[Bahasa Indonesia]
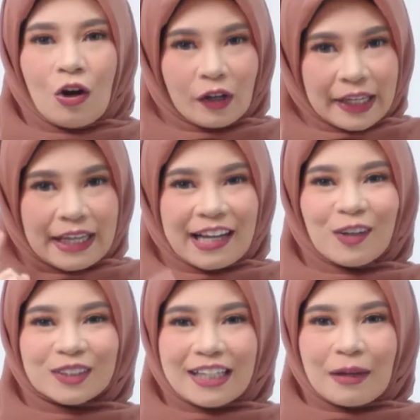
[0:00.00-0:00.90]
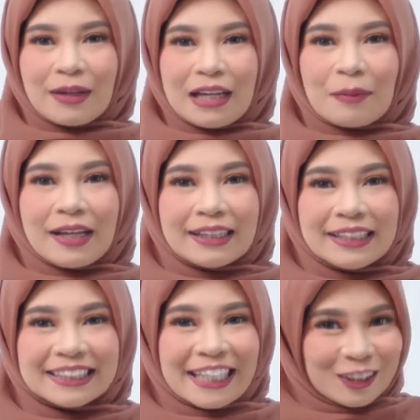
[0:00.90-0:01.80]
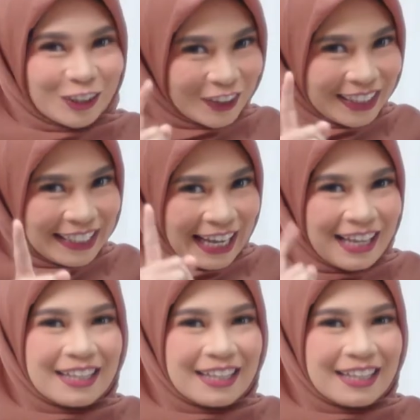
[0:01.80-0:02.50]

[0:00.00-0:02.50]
Oke, nggak usah lama-lama lagi, saya tunjukin ya